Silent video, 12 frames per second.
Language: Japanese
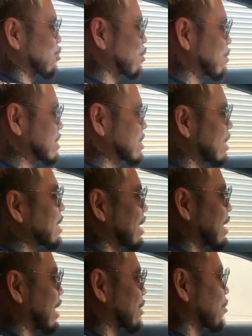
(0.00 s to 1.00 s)
鳥石。そう
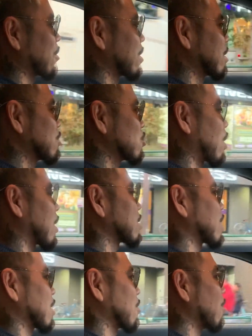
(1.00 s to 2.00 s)
いうのあっ
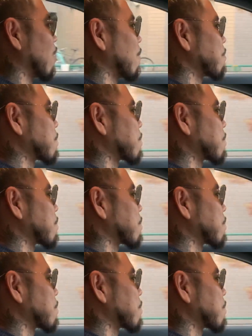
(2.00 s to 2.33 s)
たけど、